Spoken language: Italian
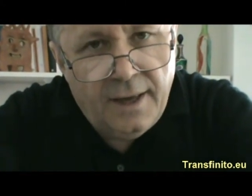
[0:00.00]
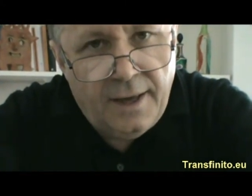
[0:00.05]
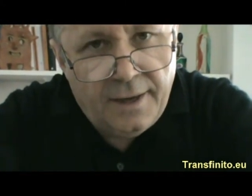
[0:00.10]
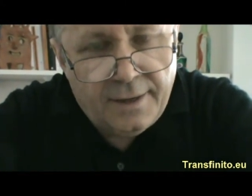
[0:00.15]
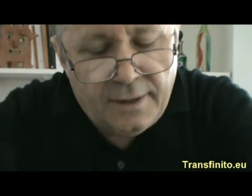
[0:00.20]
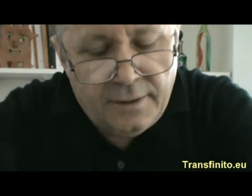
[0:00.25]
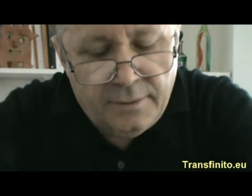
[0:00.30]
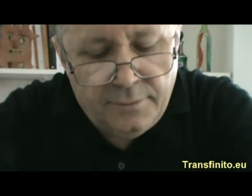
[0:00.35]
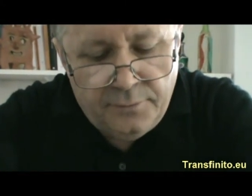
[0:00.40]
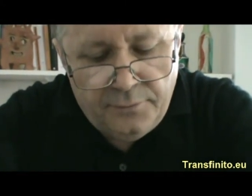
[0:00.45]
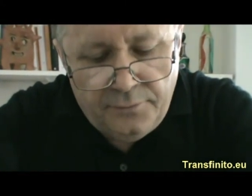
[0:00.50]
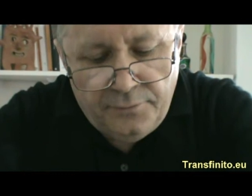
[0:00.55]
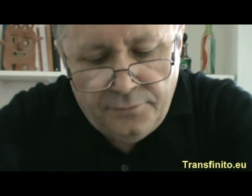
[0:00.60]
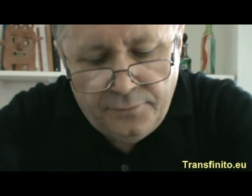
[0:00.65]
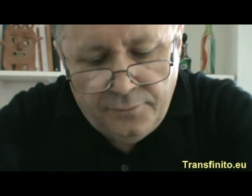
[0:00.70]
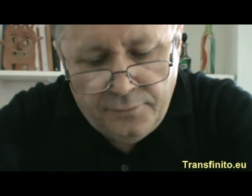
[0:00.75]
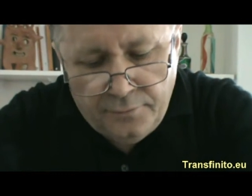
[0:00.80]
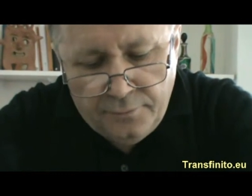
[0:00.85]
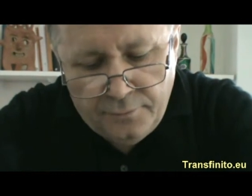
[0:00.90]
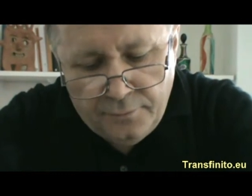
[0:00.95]
terra.
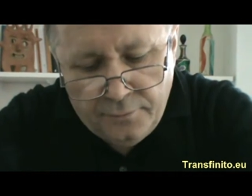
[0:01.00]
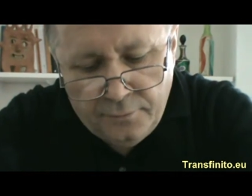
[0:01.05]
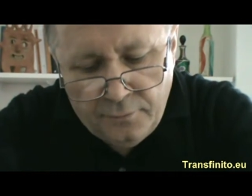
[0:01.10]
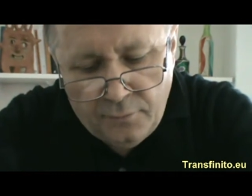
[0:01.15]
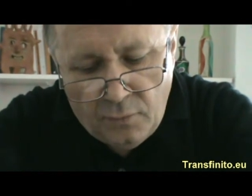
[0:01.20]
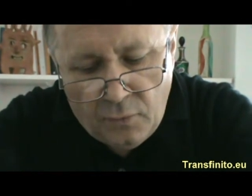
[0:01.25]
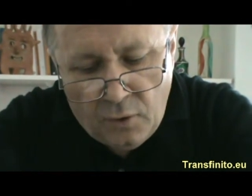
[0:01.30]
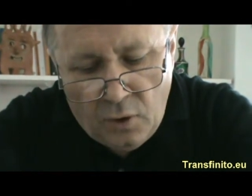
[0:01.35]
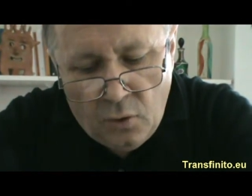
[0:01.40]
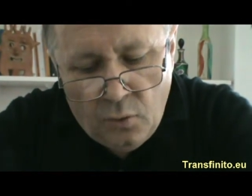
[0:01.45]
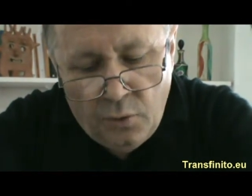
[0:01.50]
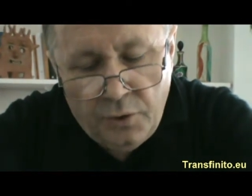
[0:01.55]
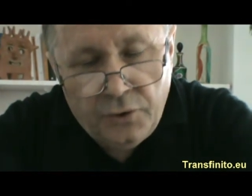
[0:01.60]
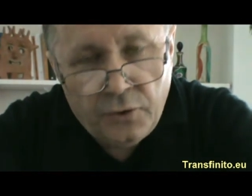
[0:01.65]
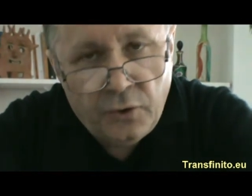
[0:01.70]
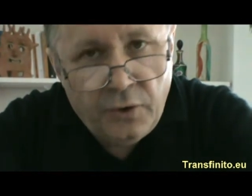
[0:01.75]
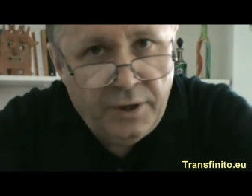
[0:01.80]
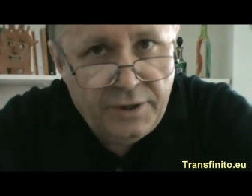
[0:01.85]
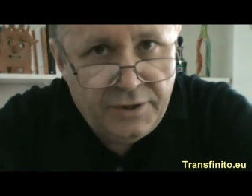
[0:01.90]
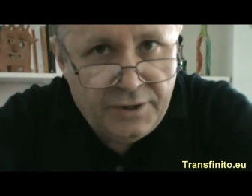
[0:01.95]
Qui
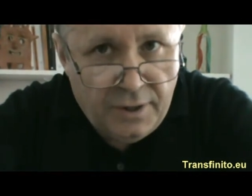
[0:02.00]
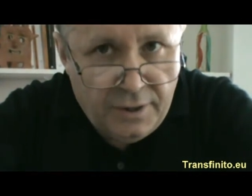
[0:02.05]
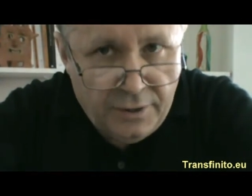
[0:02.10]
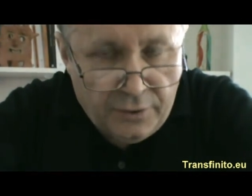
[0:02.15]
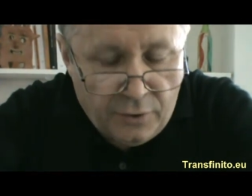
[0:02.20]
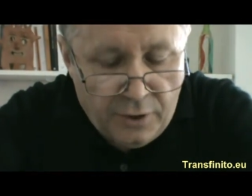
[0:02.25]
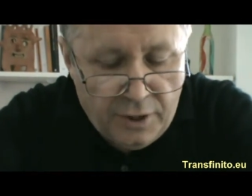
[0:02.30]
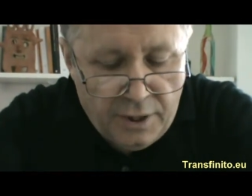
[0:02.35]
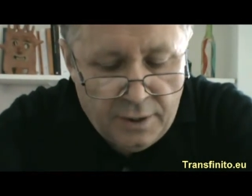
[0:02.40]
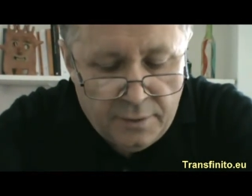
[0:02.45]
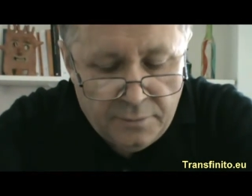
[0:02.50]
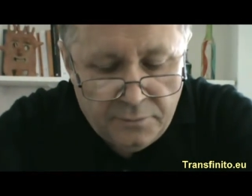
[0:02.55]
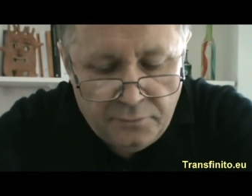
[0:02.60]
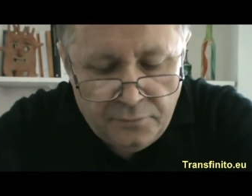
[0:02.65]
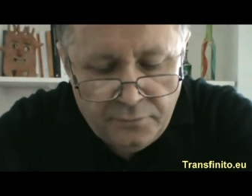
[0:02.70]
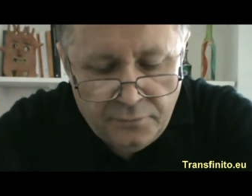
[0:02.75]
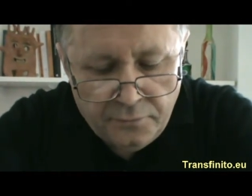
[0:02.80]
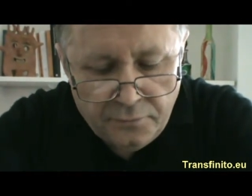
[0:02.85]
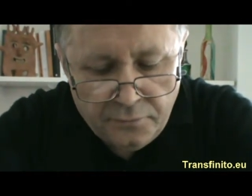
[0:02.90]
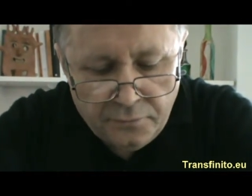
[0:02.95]
troneggia l'ironia.